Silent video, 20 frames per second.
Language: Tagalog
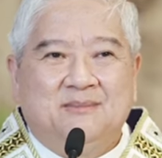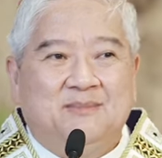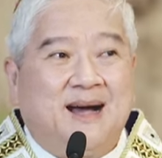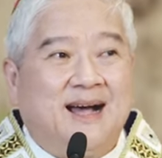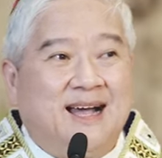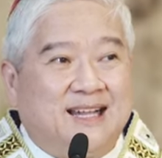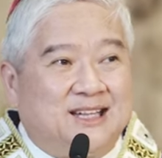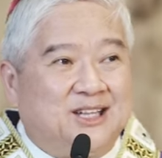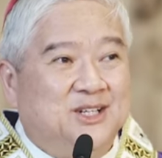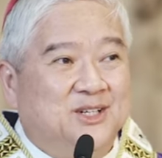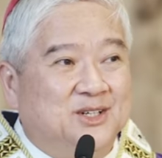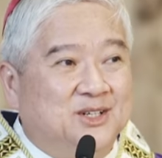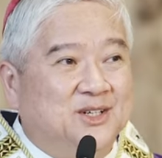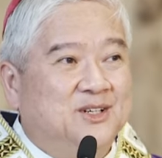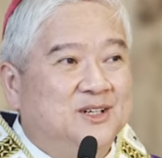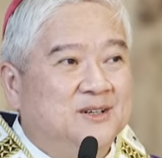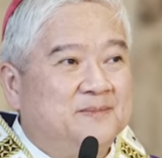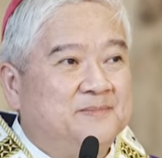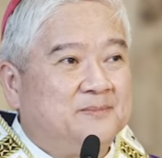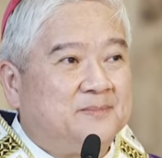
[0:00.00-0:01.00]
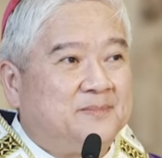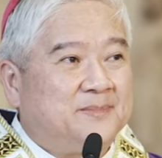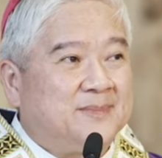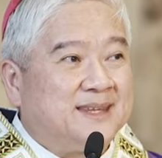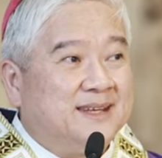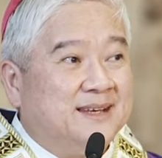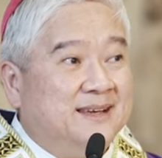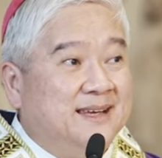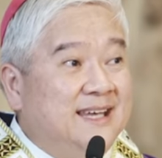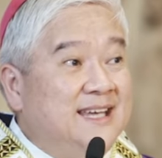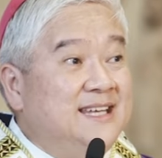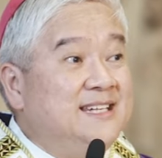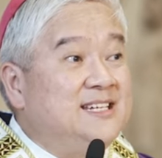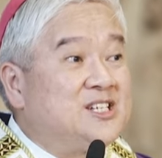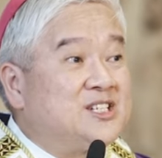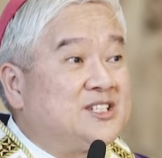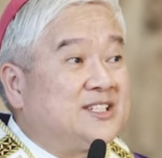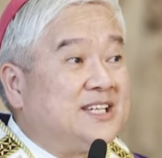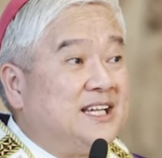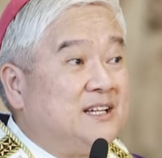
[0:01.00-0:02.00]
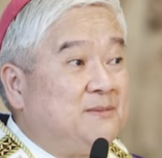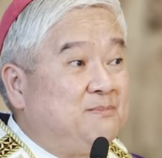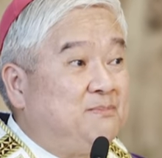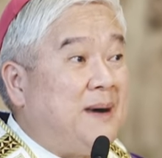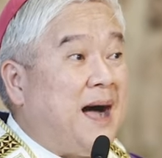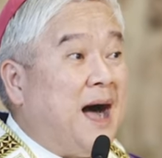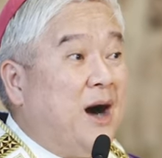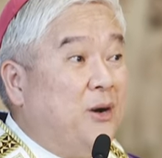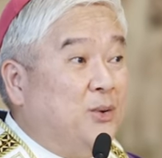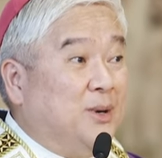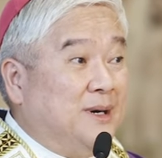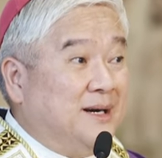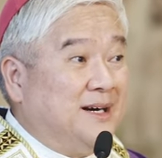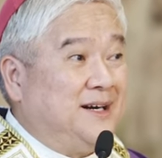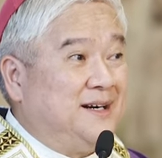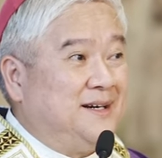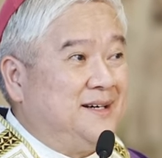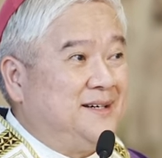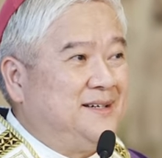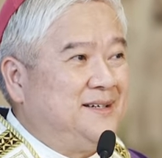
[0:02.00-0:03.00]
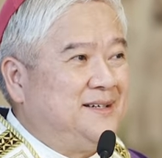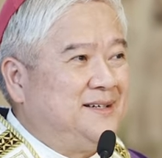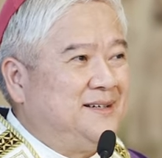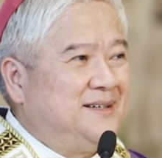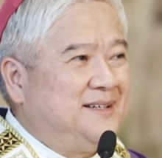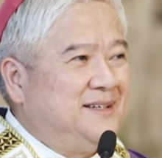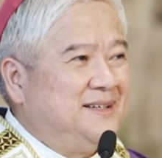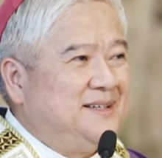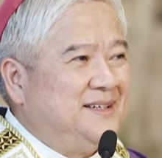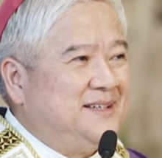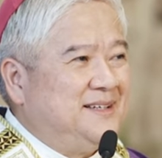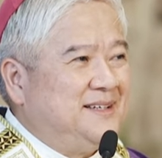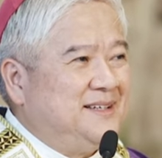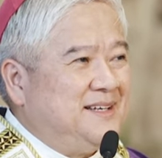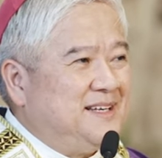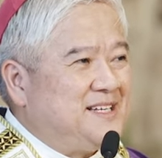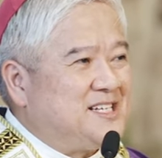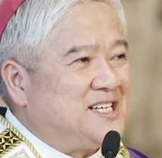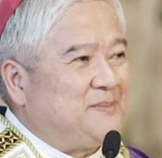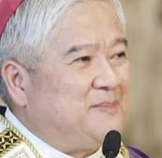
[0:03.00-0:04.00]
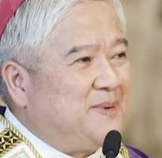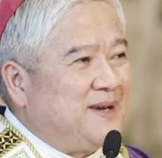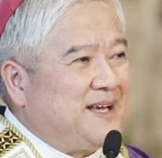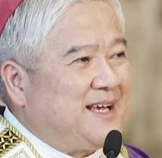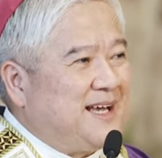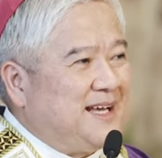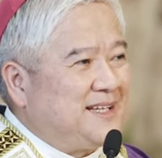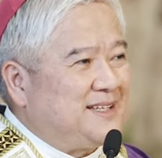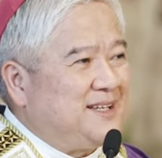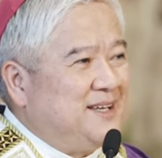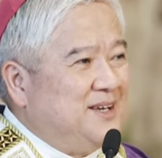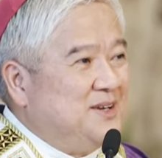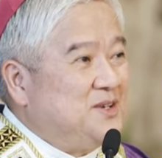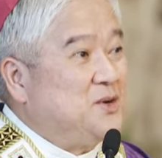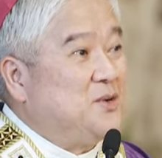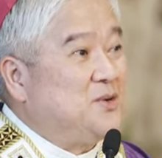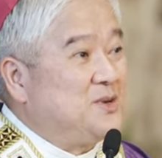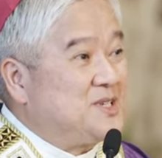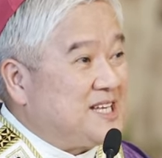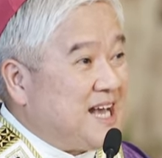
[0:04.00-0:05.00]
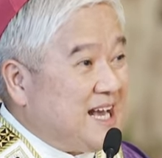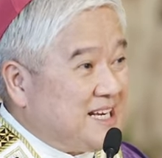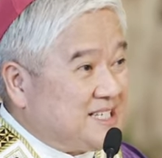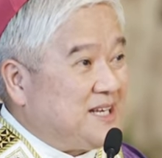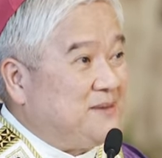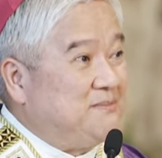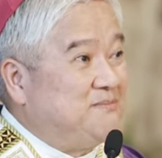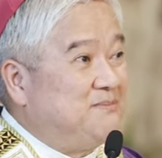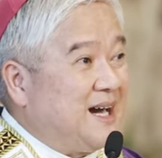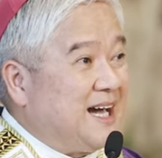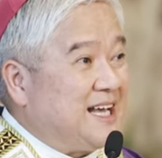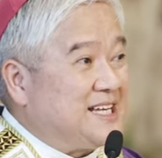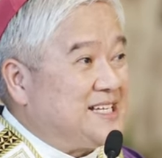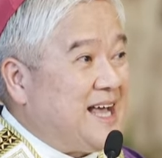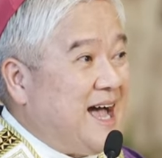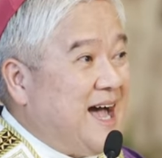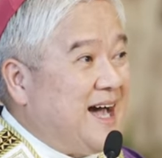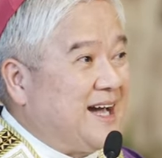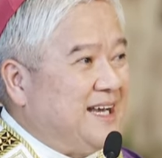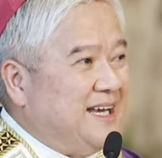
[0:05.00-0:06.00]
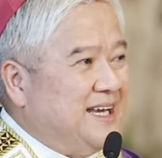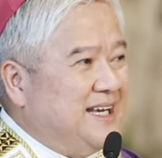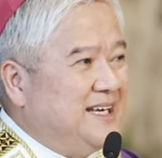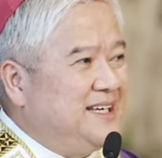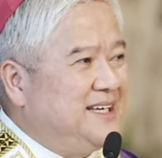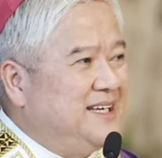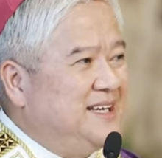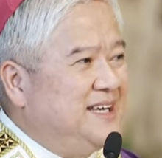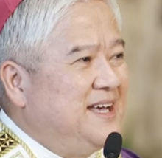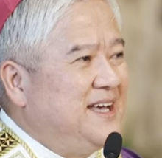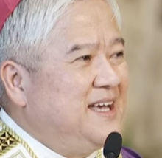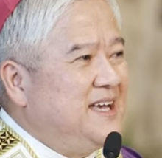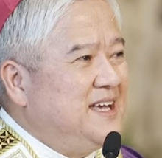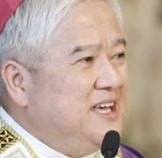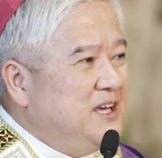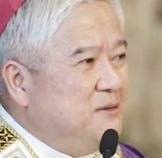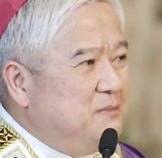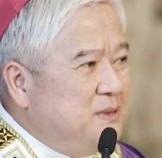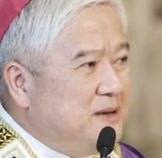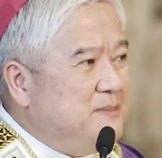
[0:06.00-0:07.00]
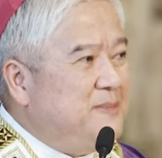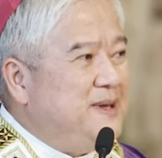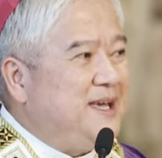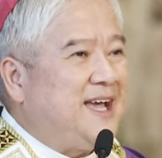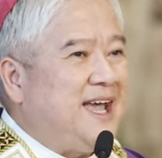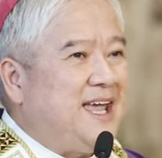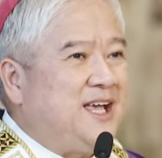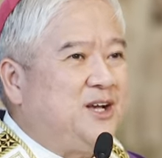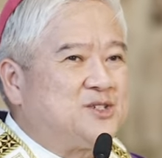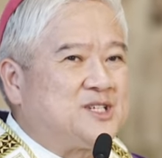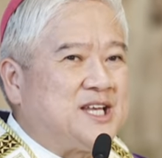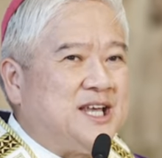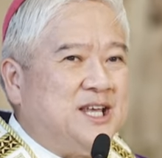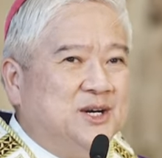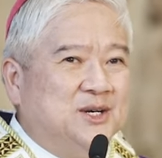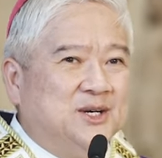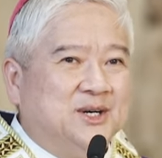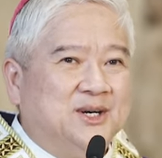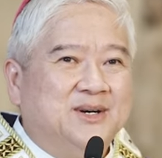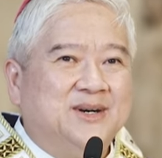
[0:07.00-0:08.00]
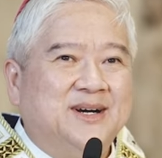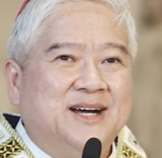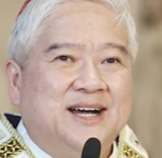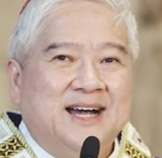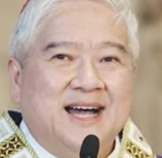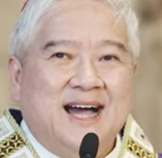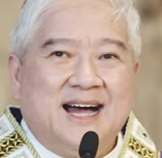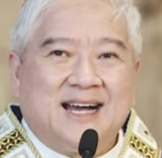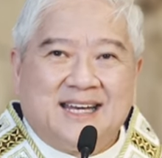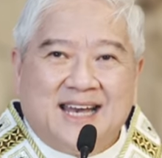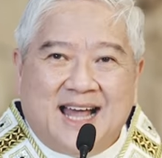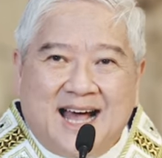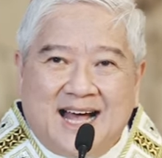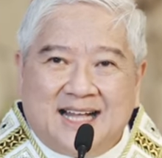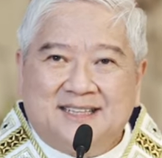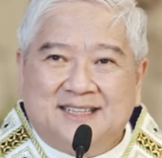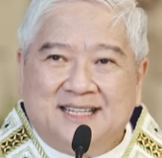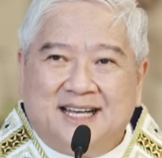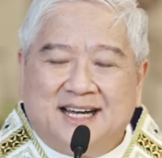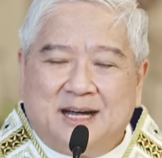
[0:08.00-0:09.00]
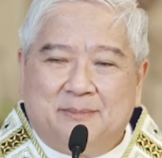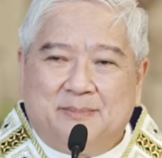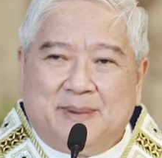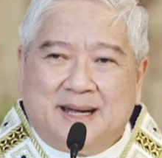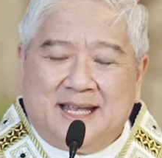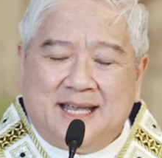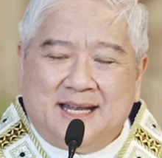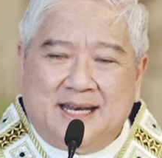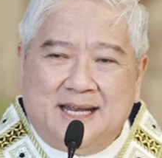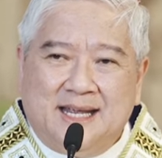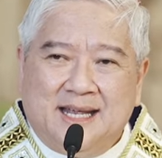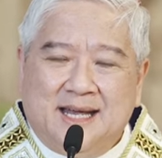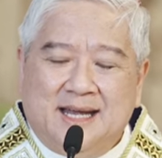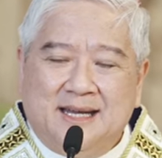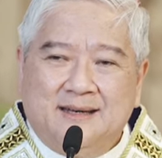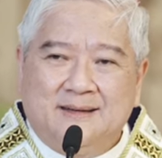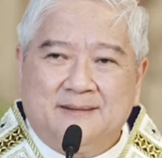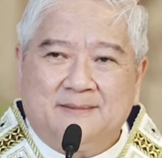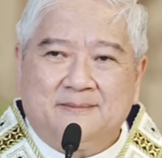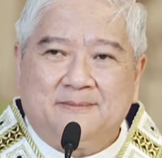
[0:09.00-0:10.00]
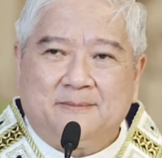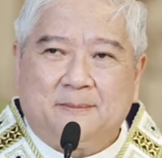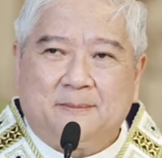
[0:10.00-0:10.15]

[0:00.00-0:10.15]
Pangatlo, instant power. Sapagkat kung sasamba ka sa akin, ibibigay ko sa iyo ang lahat ng kapangyarihan.